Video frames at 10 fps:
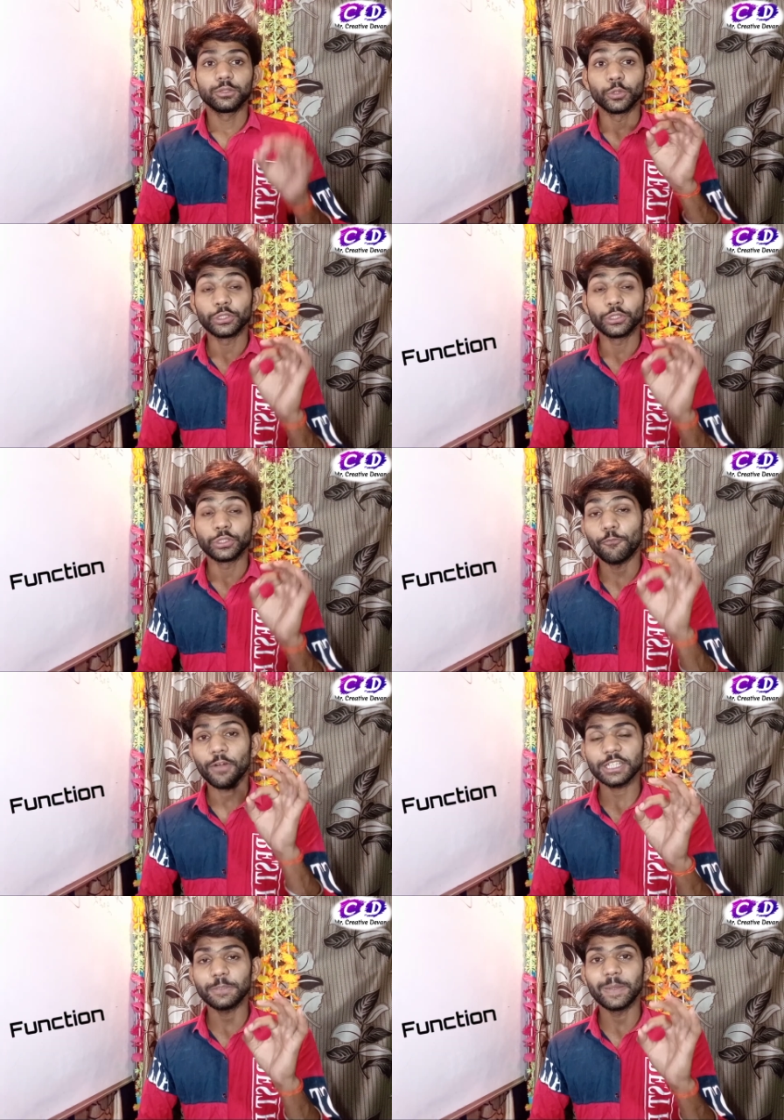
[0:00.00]
तो इसकी जो
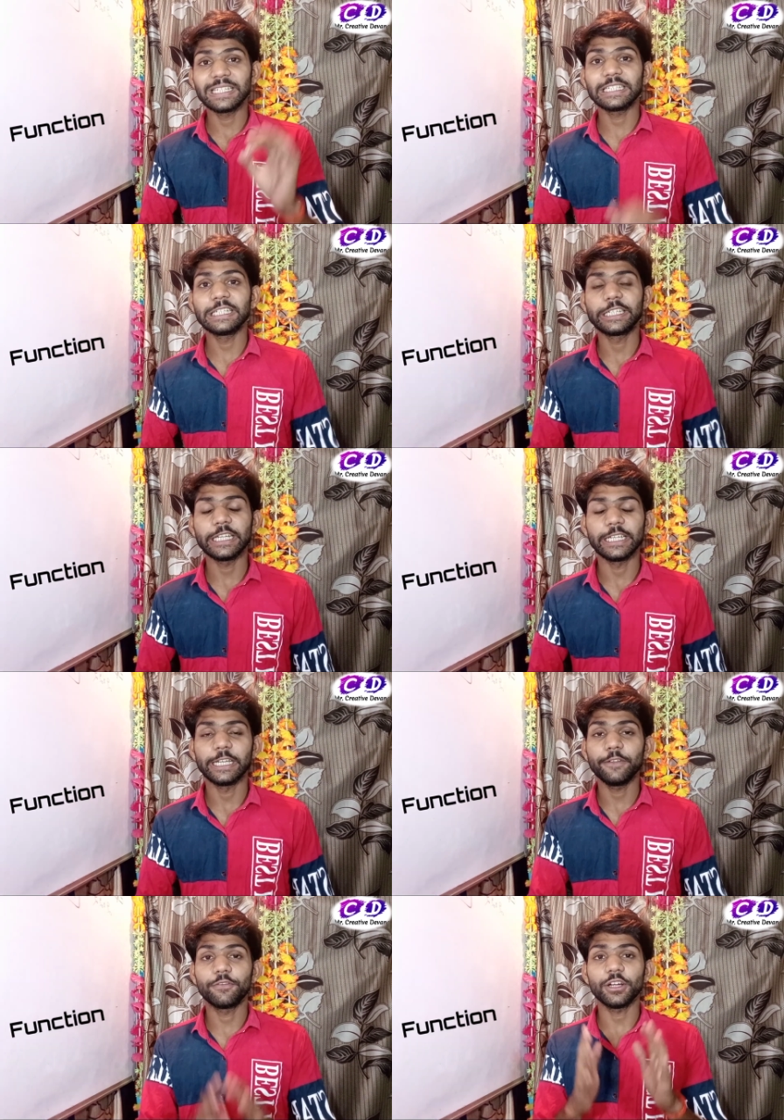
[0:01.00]
फर्स्ट बेसिक डिटेल है
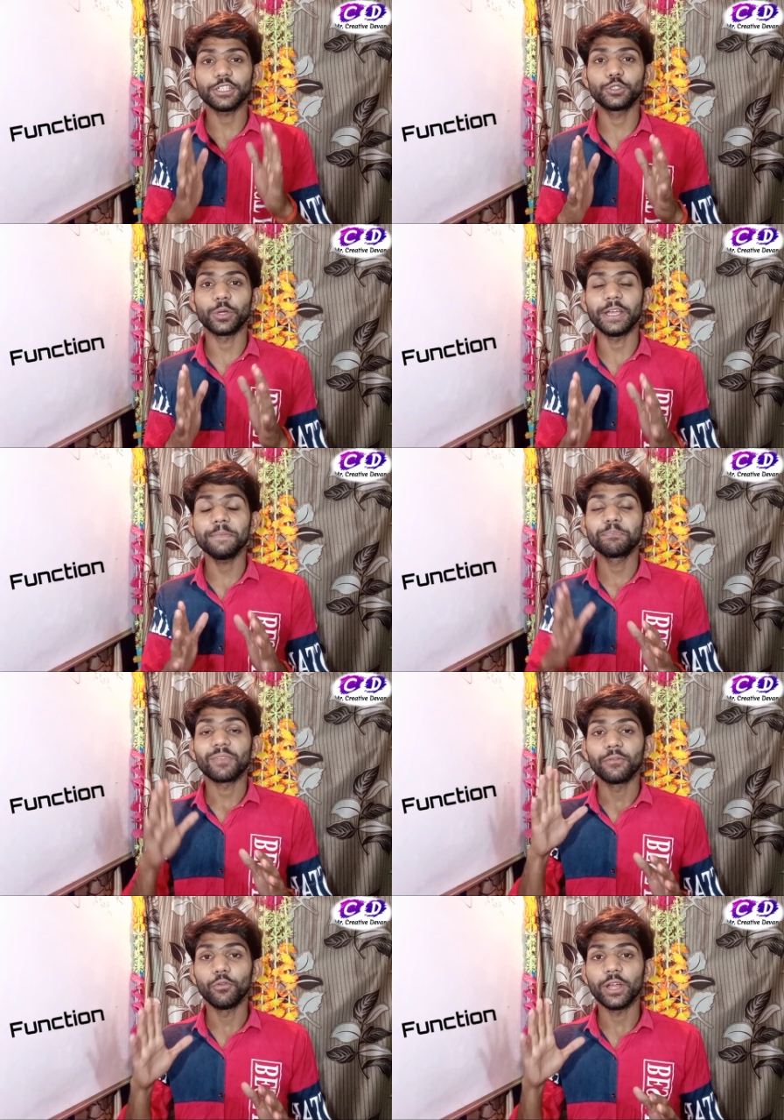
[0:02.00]
यानी फर्स्ट जो है
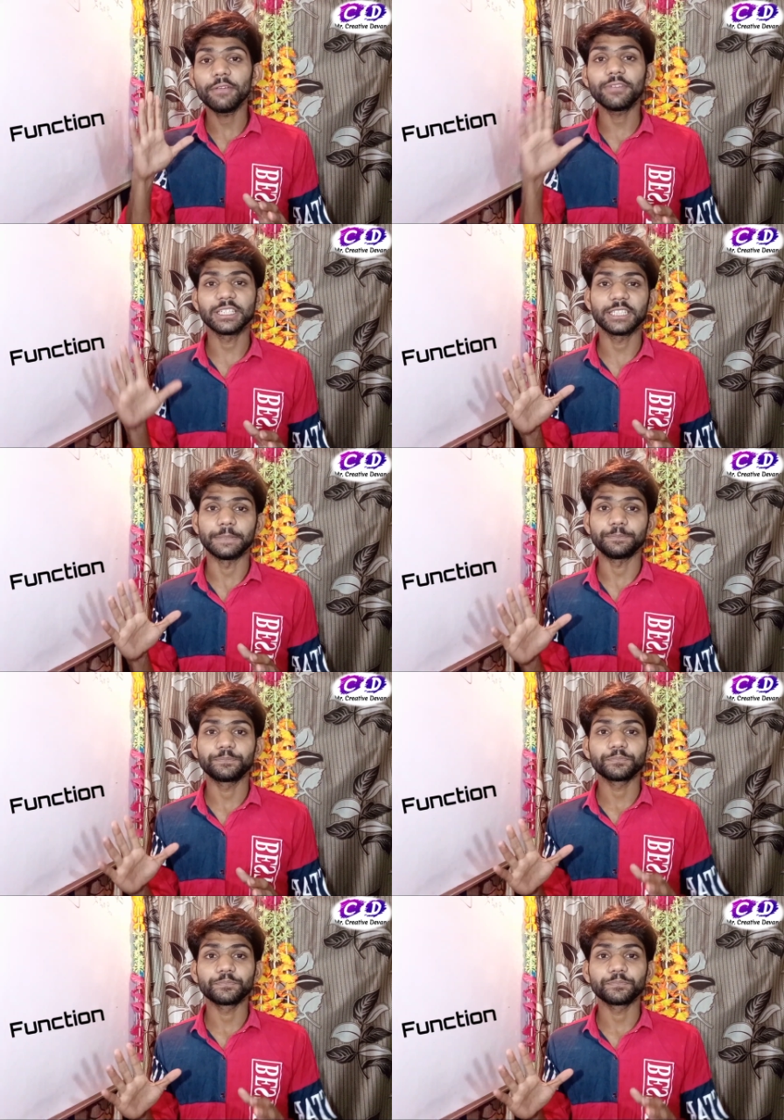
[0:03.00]
वो है फंक्शन